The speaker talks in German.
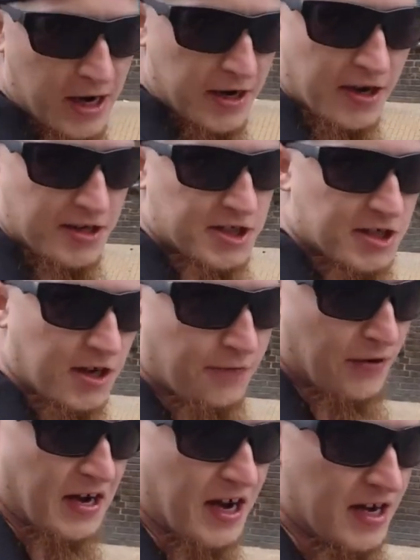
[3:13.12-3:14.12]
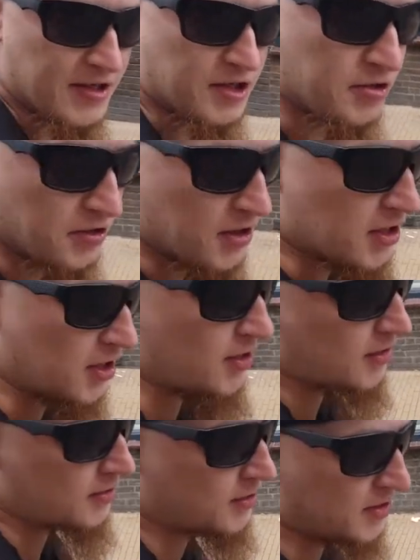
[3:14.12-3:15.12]
wäre eine richtige Verranzung,
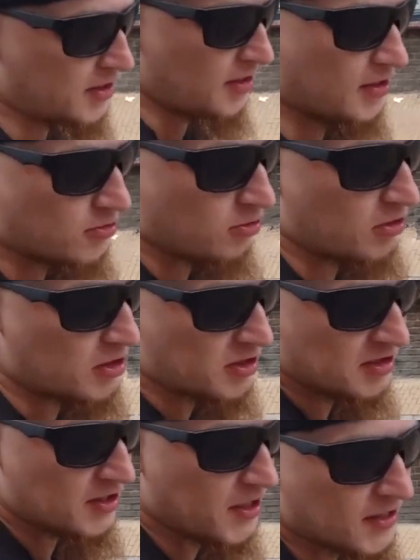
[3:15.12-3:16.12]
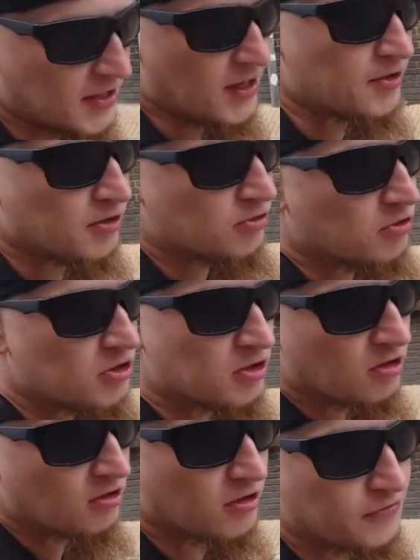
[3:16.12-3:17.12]
die durch Niederlande
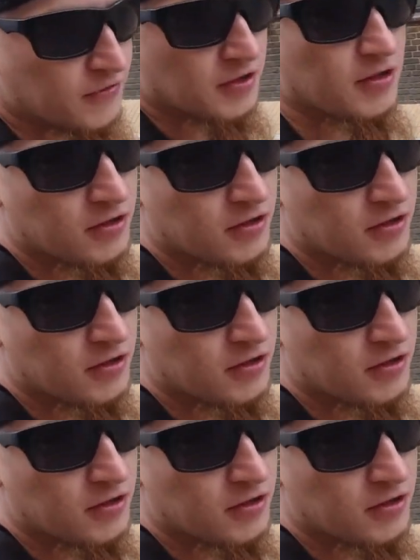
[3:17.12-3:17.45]
durchläuft.